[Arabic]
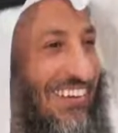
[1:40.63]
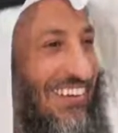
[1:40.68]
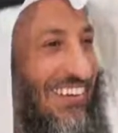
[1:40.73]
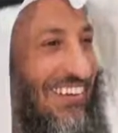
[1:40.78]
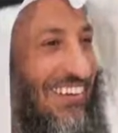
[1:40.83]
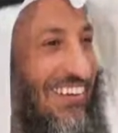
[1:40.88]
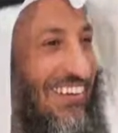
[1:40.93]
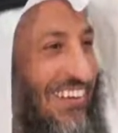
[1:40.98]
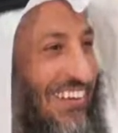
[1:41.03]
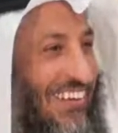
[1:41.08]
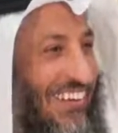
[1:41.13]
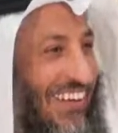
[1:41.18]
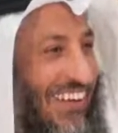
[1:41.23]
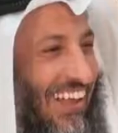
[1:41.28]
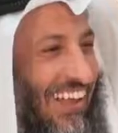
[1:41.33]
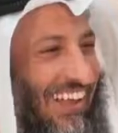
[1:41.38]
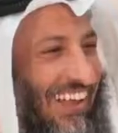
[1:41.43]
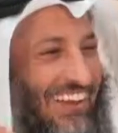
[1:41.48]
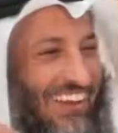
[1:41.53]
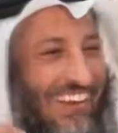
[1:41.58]
أشجعهم
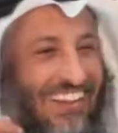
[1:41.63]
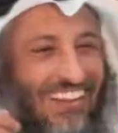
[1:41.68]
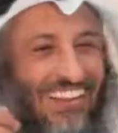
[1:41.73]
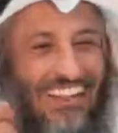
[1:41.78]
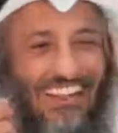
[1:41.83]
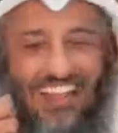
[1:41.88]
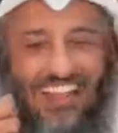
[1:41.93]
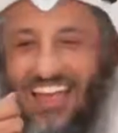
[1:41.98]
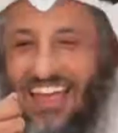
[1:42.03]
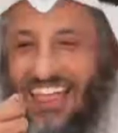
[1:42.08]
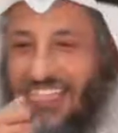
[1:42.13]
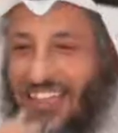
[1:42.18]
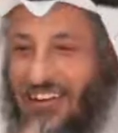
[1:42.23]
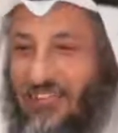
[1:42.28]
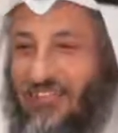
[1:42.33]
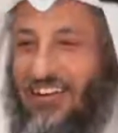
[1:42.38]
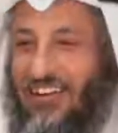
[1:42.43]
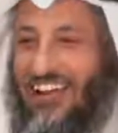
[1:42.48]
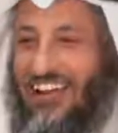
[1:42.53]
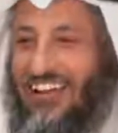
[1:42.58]

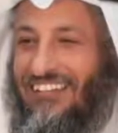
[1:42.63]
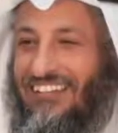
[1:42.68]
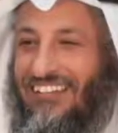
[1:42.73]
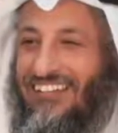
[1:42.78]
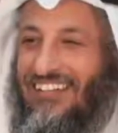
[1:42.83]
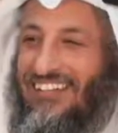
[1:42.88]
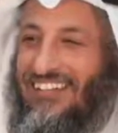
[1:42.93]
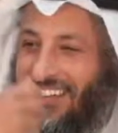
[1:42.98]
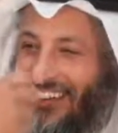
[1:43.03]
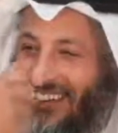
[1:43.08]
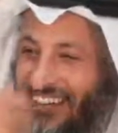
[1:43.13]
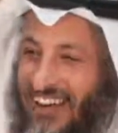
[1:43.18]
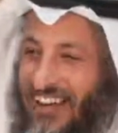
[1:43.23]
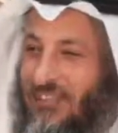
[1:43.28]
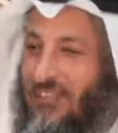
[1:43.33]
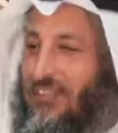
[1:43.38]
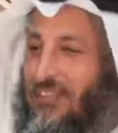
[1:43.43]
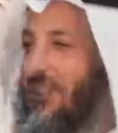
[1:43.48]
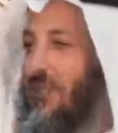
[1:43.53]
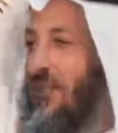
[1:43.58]
أدوا الناس
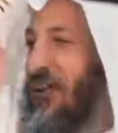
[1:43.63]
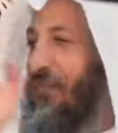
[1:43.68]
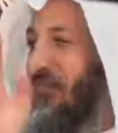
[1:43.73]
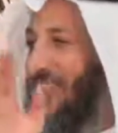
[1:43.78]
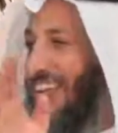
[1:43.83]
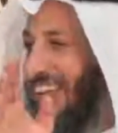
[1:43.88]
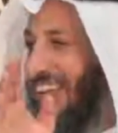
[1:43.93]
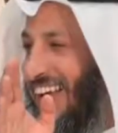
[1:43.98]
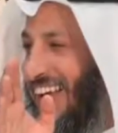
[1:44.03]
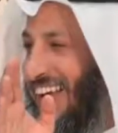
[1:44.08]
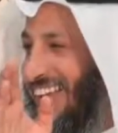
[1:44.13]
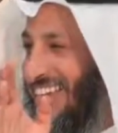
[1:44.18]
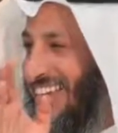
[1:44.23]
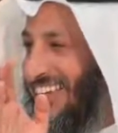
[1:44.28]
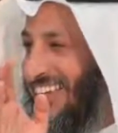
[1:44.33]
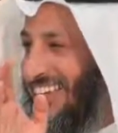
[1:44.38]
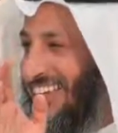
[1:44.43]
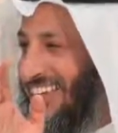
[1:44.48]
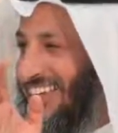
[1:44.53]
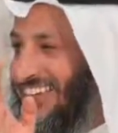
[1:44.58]
لا تكتب عليهم سيئات
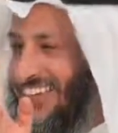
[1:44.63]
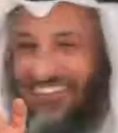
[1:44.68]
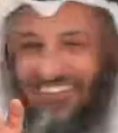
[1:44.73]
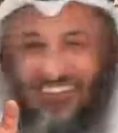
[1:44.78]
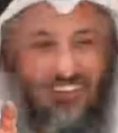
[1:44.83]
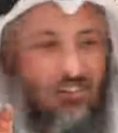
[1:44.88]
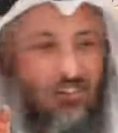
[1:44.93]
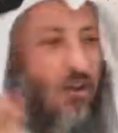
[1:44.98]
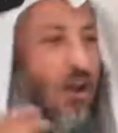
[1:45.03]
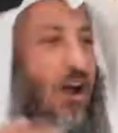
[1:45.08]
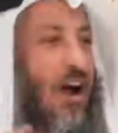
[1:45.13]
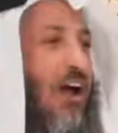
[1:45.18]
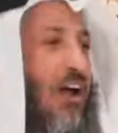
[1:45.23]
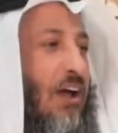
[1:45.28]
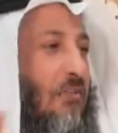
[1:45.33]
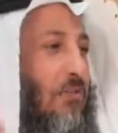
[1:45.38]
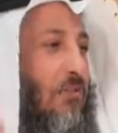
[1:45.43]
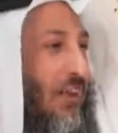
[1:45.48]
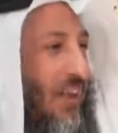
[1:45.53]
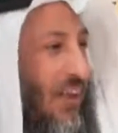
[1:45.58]

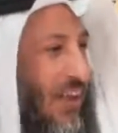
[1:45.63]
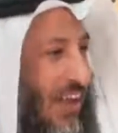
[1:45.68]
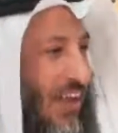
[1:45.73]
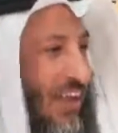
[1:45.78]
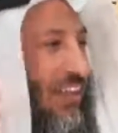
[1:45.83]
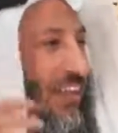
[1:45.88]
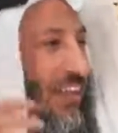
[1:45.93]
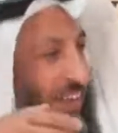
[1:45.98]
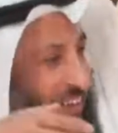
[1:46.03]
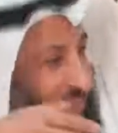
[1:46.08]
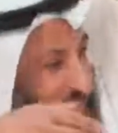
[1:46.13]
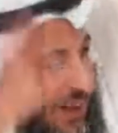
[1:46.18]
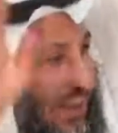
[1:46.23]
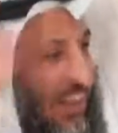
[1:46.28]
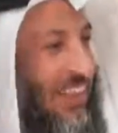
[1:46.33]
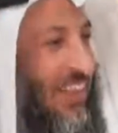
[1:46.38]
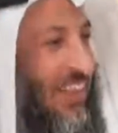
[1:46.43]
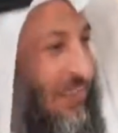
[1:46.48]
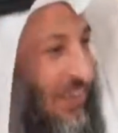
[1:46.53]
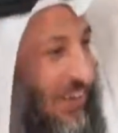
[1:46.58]
يعاقب
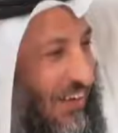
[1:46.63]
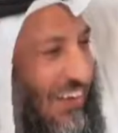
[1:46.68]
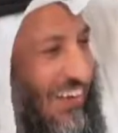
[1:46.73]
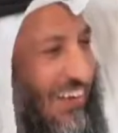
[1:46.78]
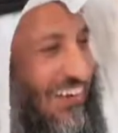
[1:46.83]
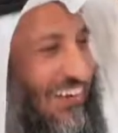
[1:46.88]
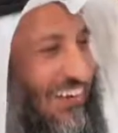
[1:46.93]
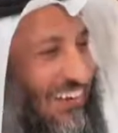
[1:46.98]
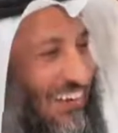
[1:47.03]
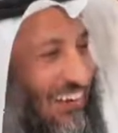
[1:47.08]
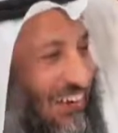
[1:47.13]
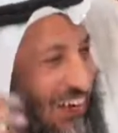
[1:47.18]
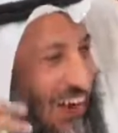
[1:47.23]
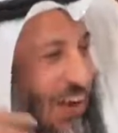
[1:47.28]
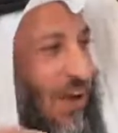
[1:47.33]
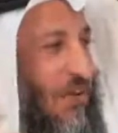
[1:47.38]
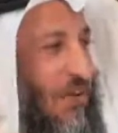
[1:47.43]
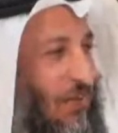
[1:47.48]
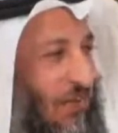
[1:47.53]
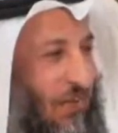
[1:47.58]
يؤدب إيه
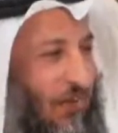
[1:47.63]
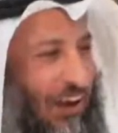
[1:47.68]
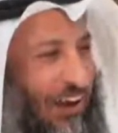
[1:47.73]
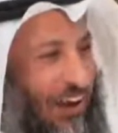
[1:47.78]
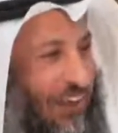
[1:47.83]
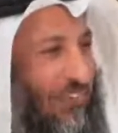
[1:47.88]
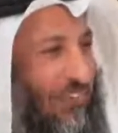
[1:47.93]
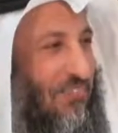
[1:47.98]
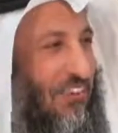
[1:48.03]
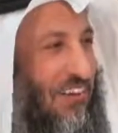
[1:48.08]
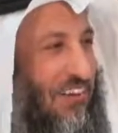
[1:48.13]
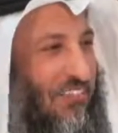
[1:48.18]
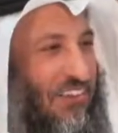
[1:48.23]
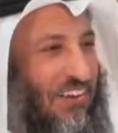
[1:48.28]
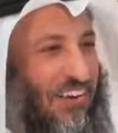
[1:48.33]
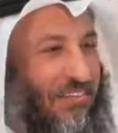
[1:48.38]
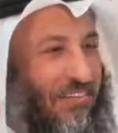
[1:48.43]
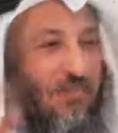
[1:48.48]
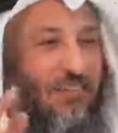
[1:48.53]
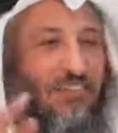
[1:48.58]
يعاقبهم عليكم
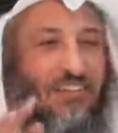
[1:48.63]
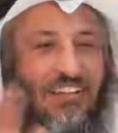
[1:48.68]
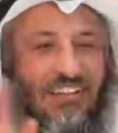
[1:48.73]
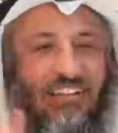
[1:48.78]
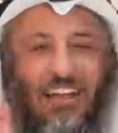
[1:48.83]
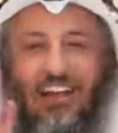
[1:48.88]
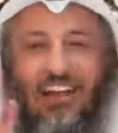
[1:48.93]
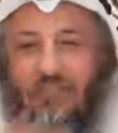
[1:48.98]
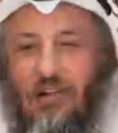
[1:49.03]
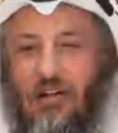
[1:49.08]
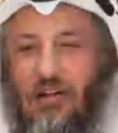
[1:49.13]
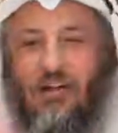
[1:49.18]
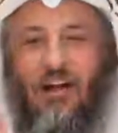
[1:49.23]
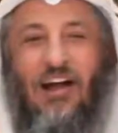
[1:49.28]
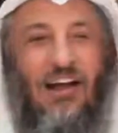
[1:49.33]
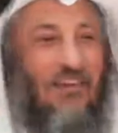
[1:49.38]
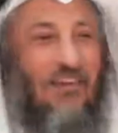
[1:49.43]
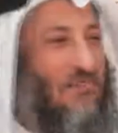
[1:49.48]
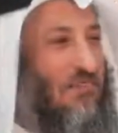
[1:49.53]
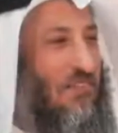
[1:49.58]
فيهم بس عند الله ما
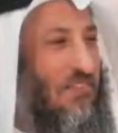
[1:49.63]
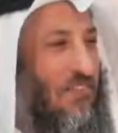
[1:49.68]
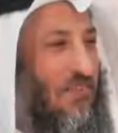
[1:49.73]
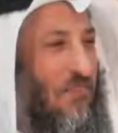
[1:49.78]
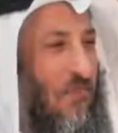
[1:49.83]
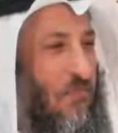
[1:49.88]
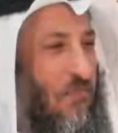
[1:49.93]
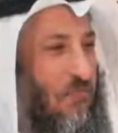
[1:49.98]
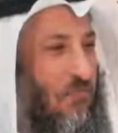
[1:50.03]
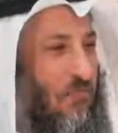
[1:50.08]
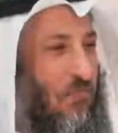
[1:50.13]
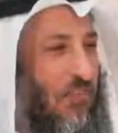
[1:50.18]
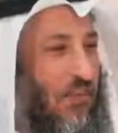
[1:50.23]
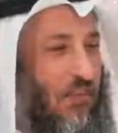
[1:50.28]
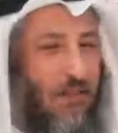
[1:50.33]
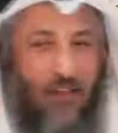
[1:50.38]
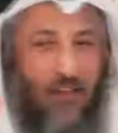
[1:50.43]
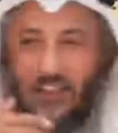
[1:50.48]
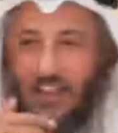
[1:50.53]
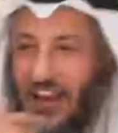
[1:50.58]
يعاقب
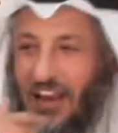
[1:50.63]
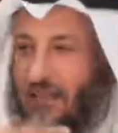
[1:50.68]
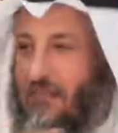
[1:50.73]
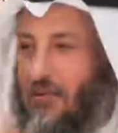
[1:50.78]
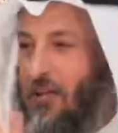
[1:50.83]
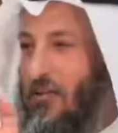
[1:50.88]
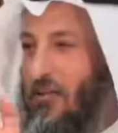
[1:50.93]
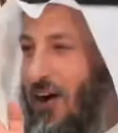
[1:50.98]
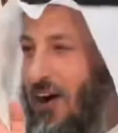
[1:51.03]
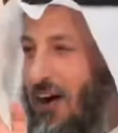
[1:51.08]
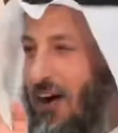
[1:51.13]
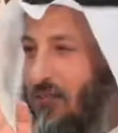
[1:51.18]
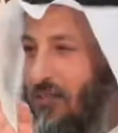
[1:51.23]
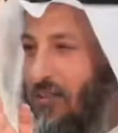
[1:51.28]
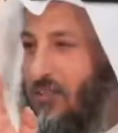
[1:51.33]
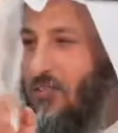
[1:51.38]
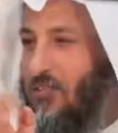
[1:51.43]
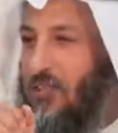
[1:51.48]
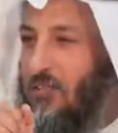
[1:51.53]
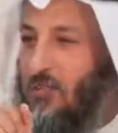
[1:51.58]
عند الله ما
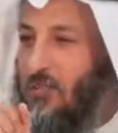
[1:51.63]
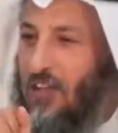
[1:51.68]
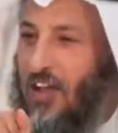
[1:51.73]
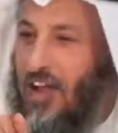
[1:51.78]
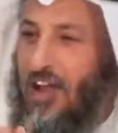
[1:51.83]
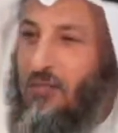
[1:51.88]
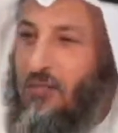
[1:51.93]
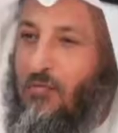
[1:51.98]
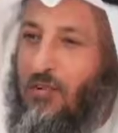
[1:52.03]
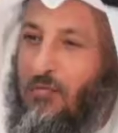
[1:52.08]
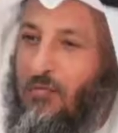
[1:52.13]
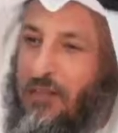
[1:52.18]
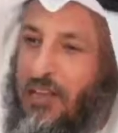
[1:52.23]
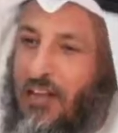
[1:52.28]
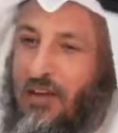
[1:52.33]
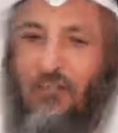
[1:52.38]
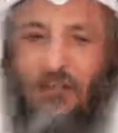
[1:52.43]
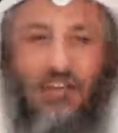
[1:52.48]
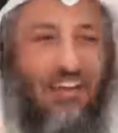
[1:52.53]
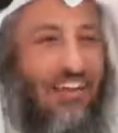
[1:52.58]
يعاقب انتم تبون تعاقبونهم
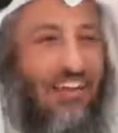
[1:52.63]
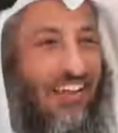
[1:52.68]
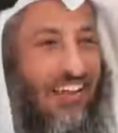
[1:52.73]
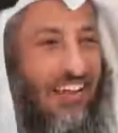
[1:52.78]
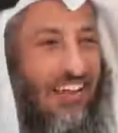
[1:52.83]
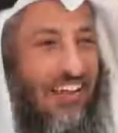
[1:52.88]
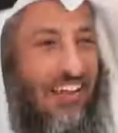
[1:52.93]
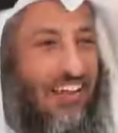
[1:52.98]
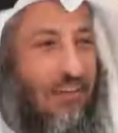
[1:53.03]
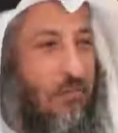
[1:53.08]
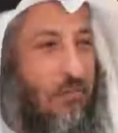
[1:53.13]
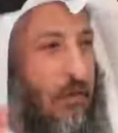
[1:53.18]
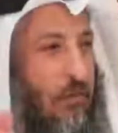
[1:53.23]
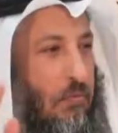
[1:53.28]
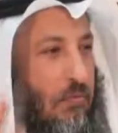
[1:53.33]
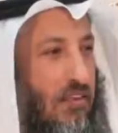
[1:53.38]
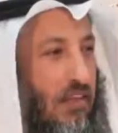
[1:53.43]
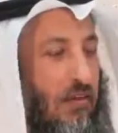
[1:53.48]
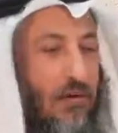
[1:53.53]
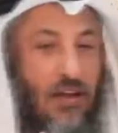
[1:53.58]
تربيه من
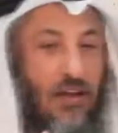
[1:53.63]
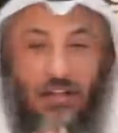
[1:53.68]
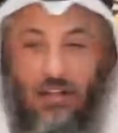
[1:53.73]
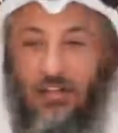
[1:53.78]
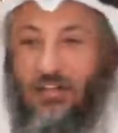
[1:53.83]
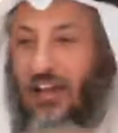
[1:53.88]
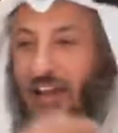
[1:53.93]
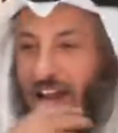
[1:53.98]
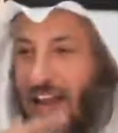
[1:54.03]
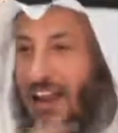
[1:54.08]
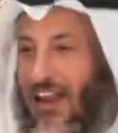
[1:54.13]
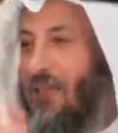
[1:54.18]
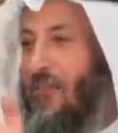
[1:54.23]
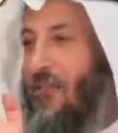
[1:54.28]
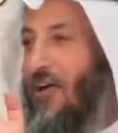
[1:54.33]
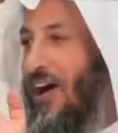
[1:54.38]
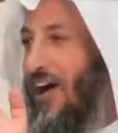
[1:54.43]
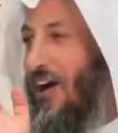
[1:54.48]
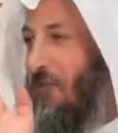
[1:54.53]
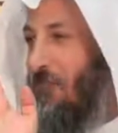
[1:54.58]
باب التربيه لكن عند الله
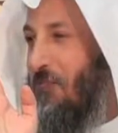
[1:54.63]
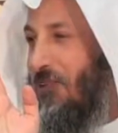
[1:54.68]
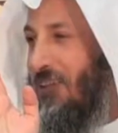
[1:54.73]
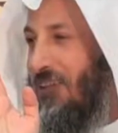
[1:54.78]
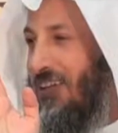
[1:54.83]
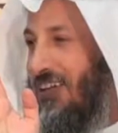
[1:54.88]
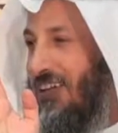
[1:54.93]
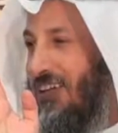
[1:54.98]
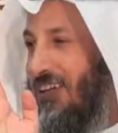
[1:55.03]
لا يعاقب